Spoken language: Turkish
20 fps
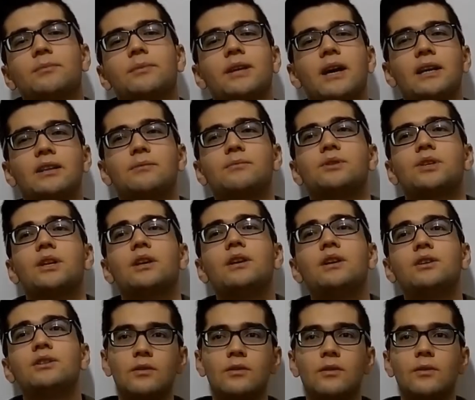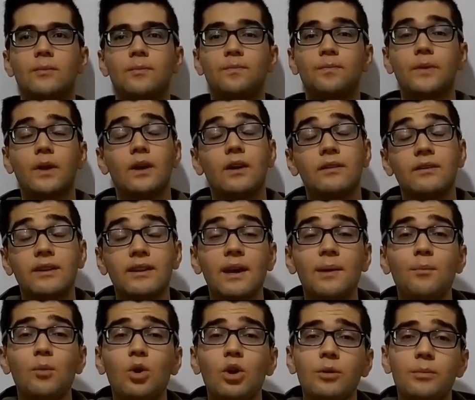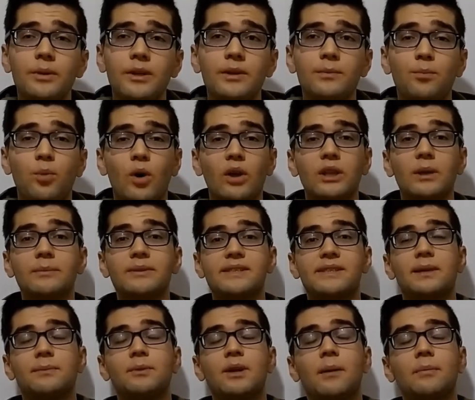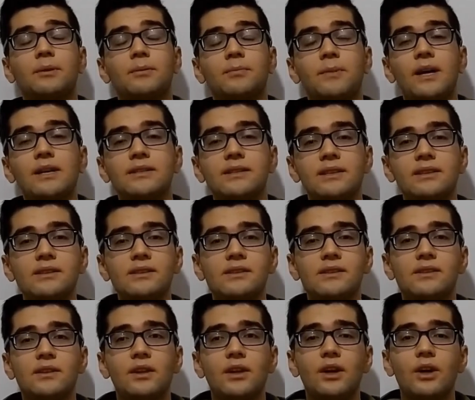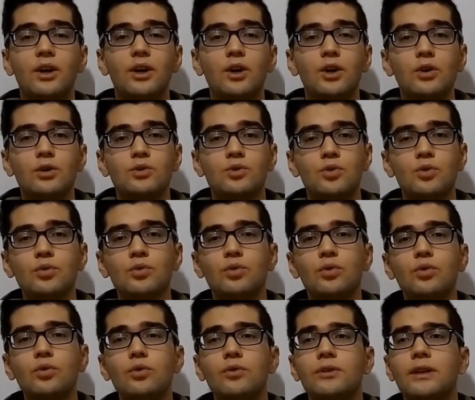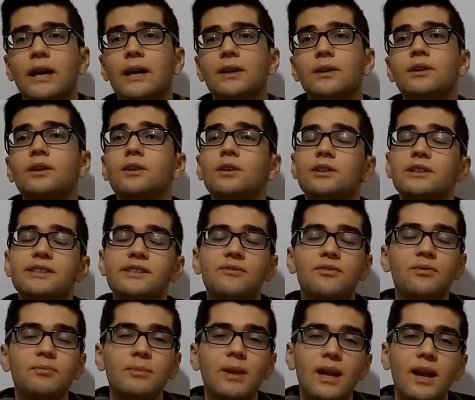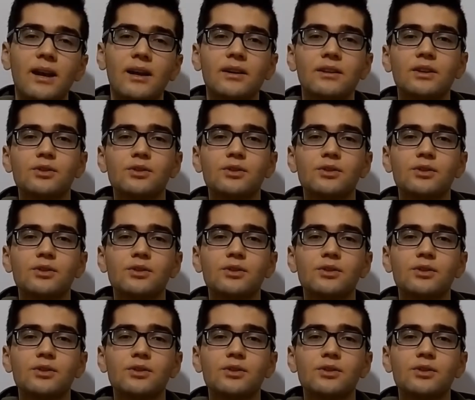kendimce. Neden böyle bir puanlama sistemi yaptım derseniz çünkü yani dizi filmler hakkında